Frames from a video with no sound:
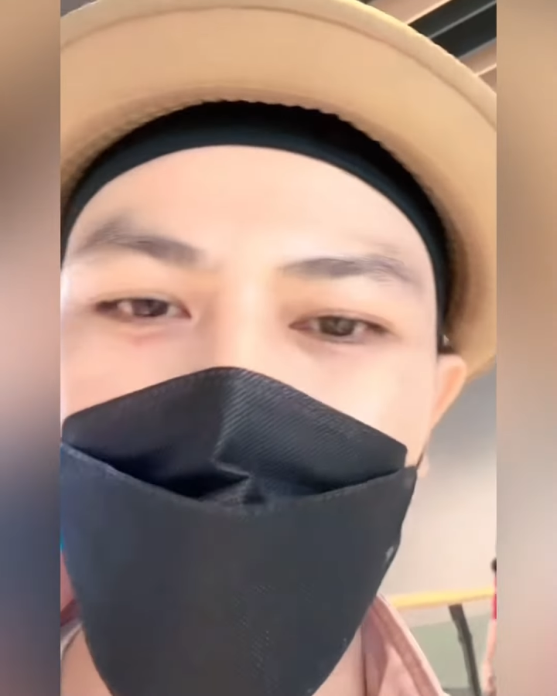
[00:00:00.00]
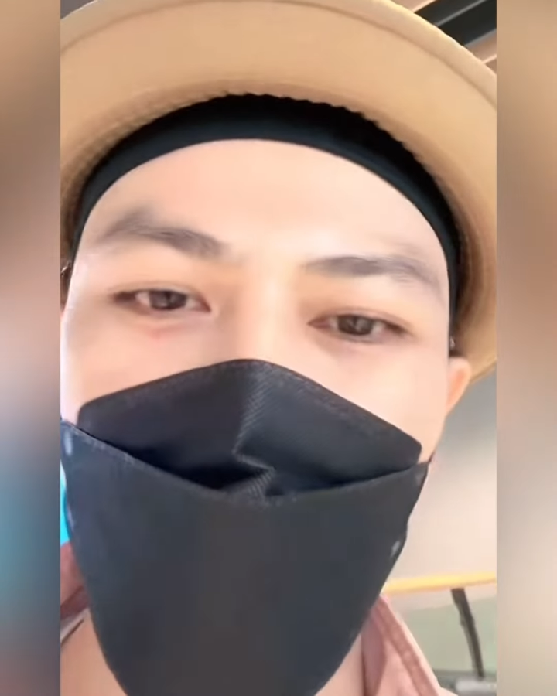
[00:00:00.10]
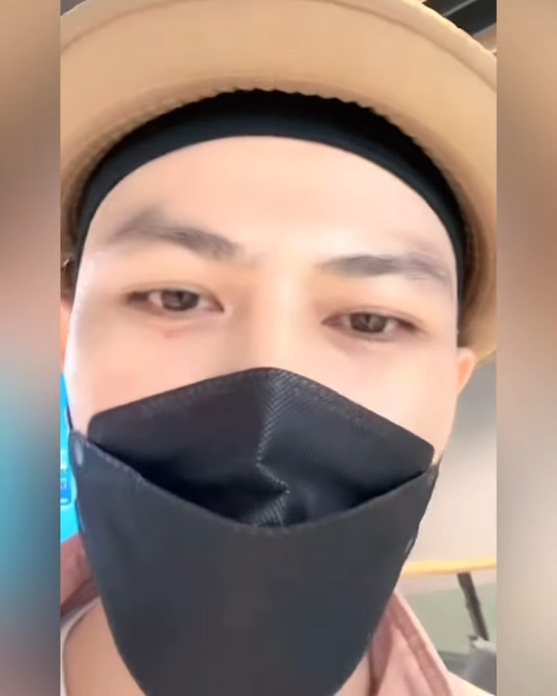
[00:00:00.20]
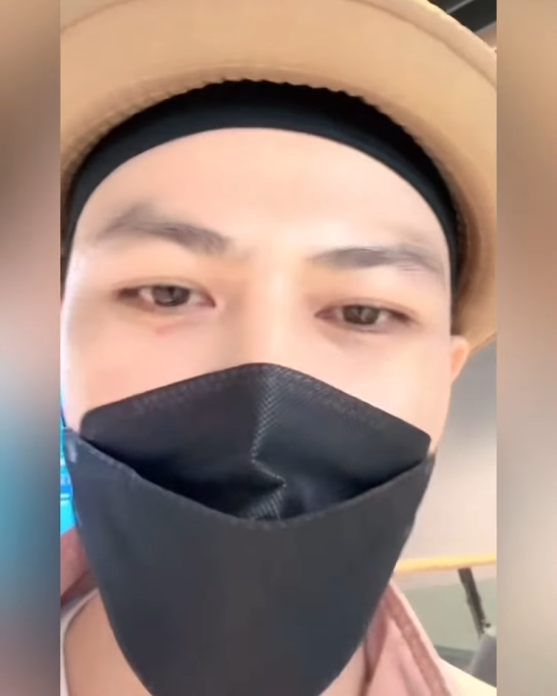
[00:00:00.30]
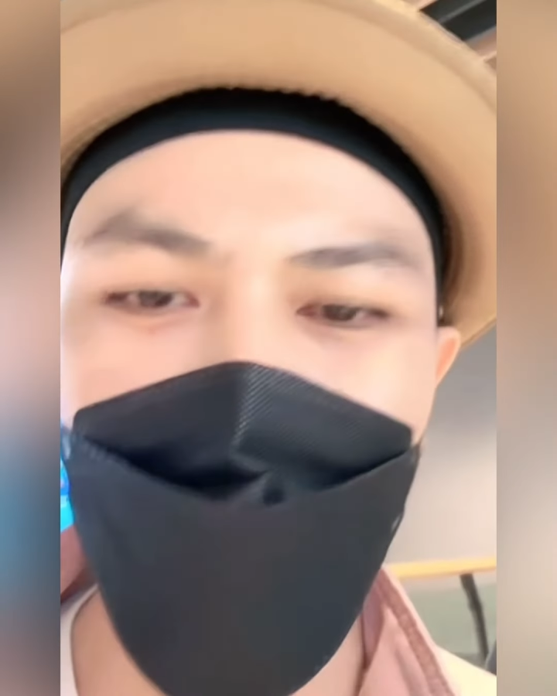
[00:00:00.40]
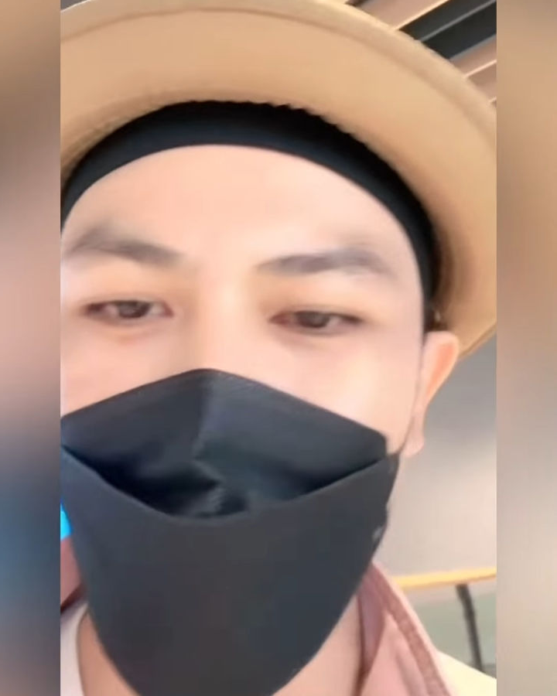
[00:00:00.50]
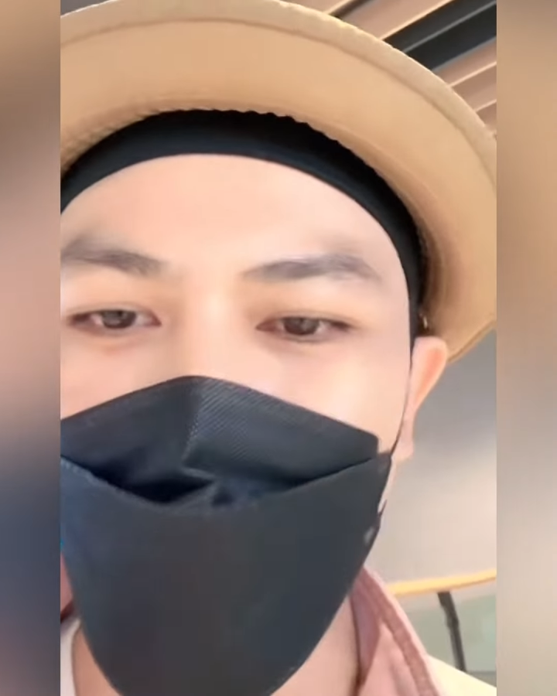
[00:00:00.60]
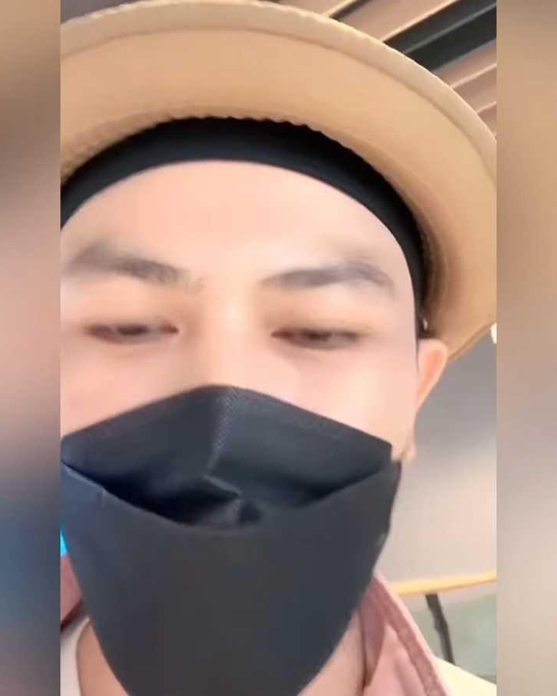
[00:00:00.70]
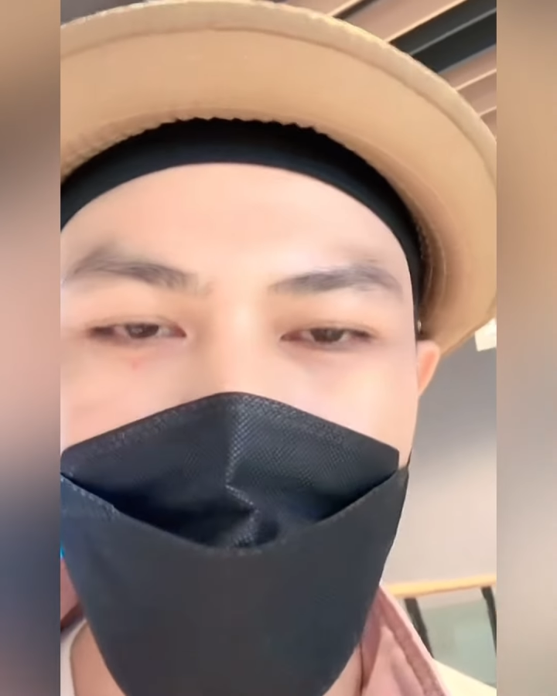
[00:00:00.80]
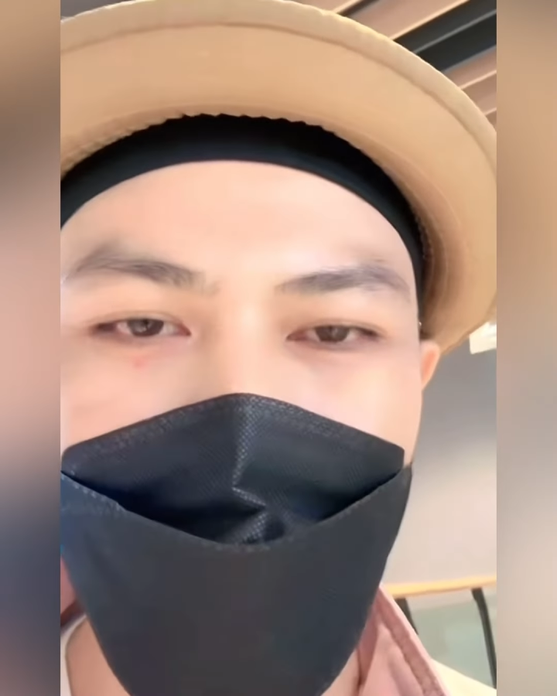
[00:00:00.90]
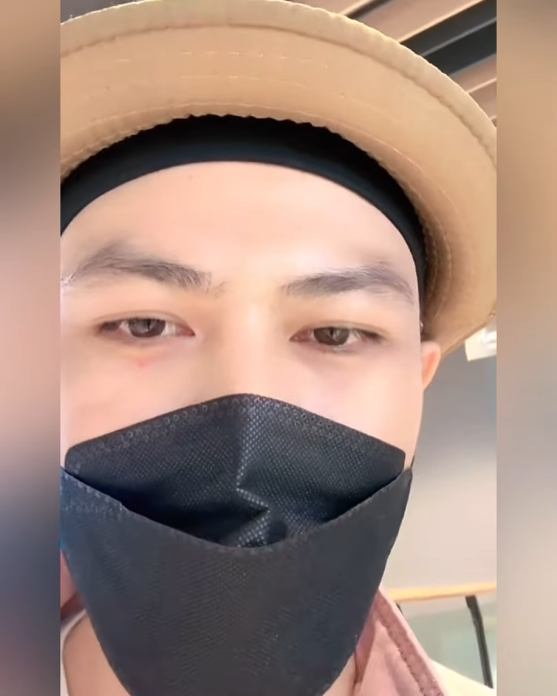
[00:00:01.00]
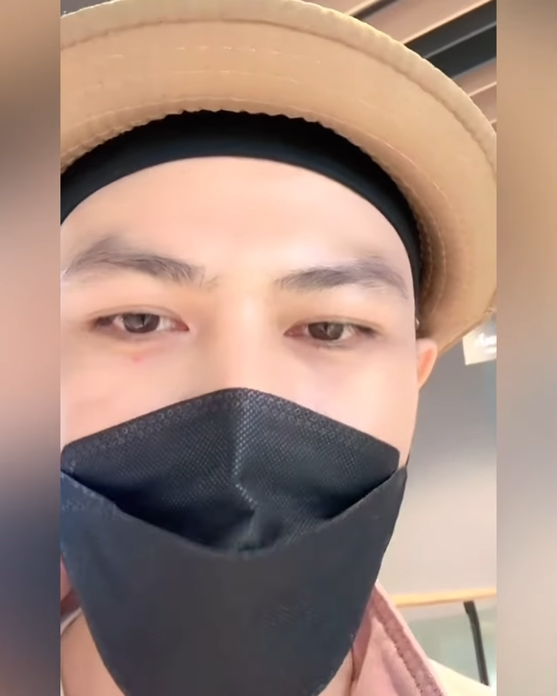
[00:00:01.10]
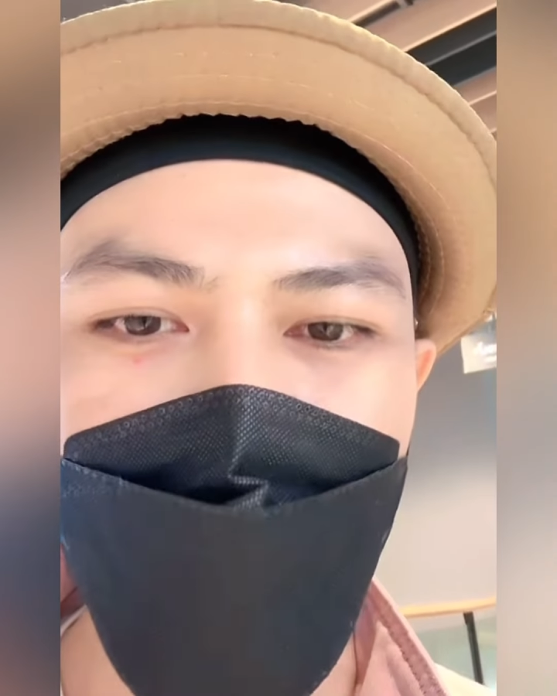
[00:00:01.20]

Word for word: คงหลับไปหมดแล้วแล้วไม่คิดว่าชา